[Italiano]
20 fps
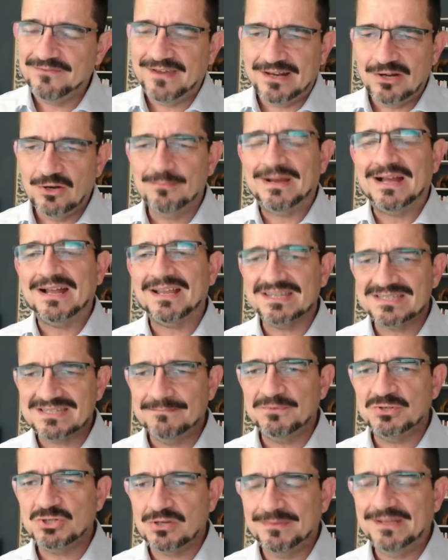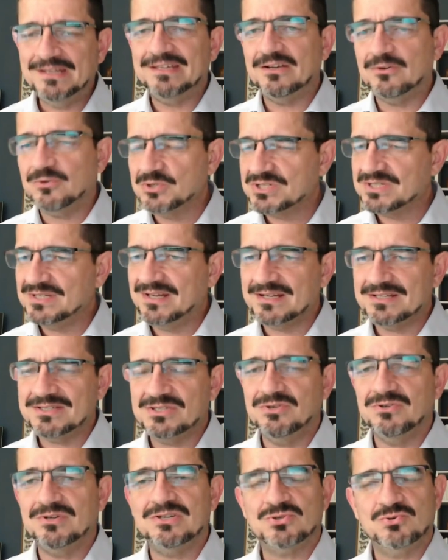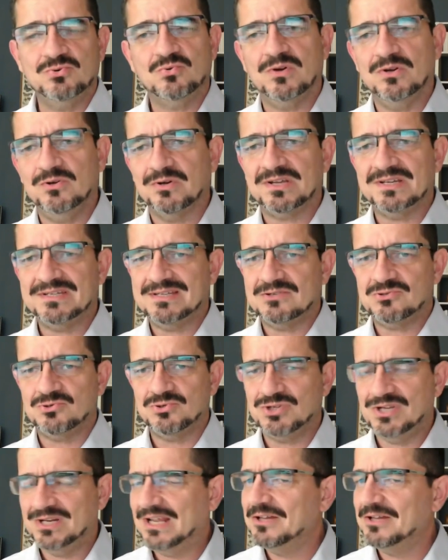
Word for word: ma anche semplicemente considerazioni su quello che sta succedendo,